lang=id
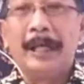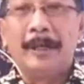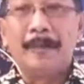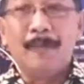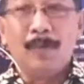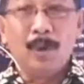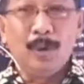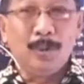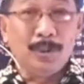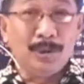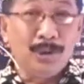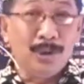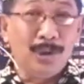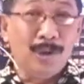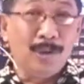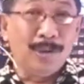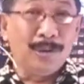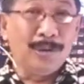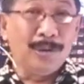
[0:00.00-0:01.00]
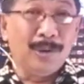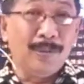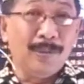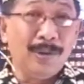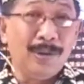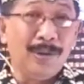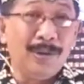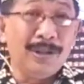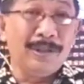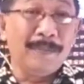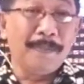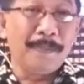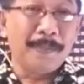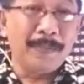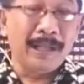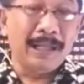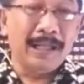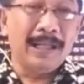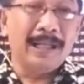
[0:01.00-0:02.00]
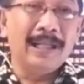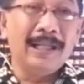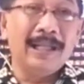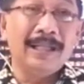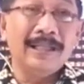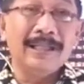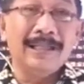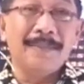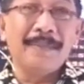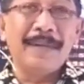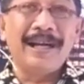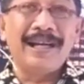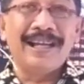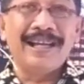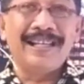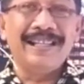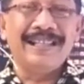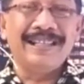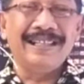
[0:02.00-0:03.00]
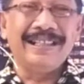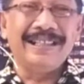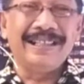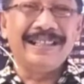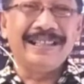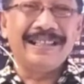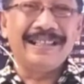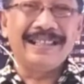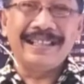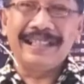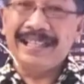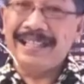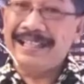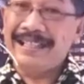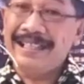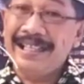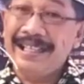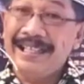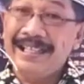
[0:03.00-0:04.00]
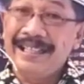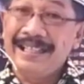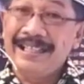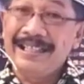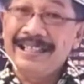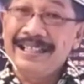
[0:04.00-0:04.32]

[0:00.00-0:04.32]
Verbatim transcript: Kembul Bujono Undrowino tempat makan kan ya